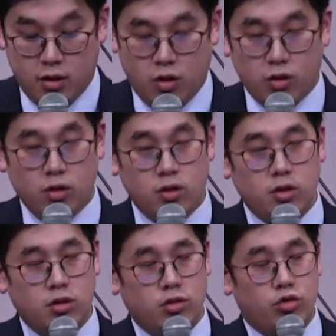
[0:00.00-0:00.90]

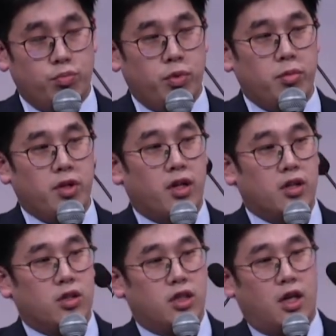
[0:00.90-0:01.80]
청년은 율법에
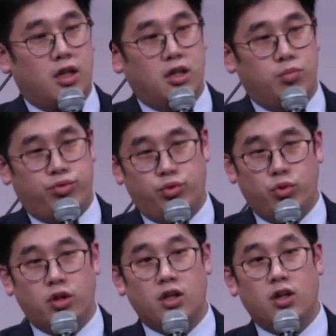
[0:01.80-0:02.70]
관해선 자기가
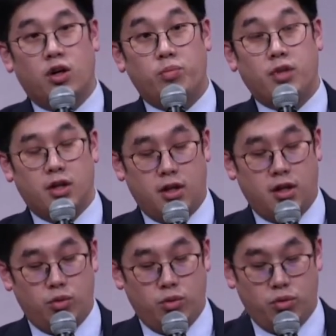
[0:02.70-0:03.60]
부족한 게
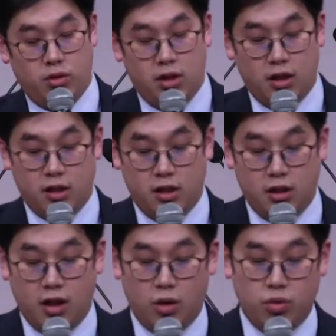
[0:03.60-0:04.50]
없다라고
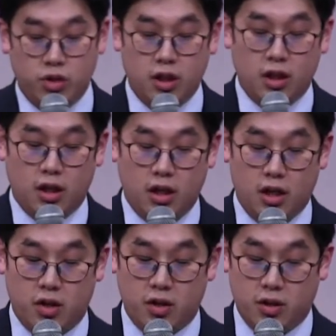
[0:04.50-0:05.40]
이야기하고
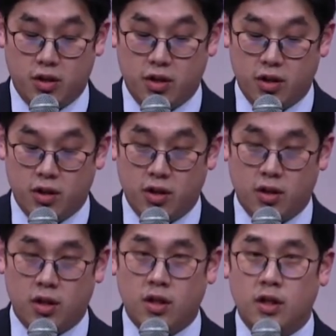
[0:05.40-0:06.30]
생각해요.
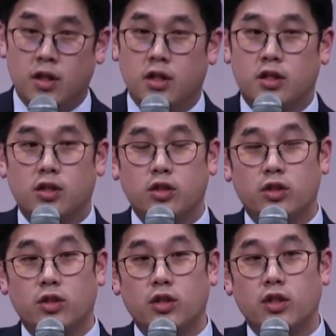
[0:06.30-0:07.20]

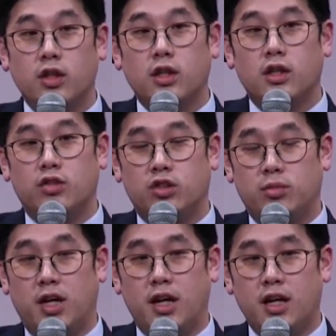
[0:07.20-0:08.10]
그런 청년에게
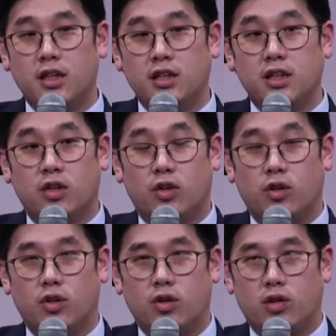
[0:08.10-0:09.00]
예수님이 한 가지를
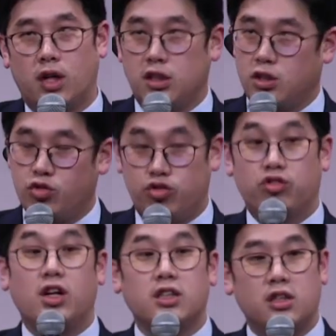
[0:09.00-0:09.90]
더, 아니죠?
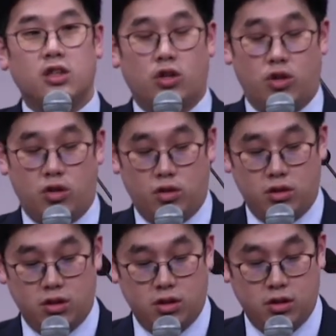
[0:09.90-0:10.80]
두 가지를 더
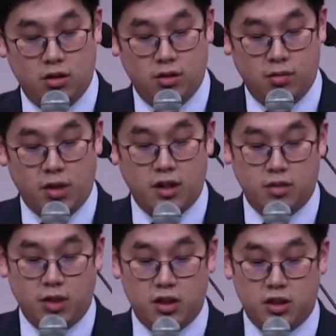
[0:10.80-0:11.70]

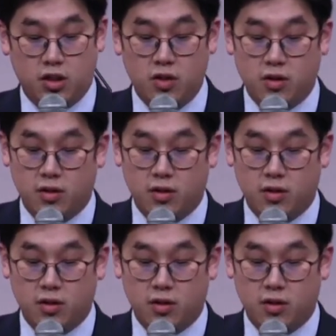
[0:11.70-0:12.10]
말씀하시죠.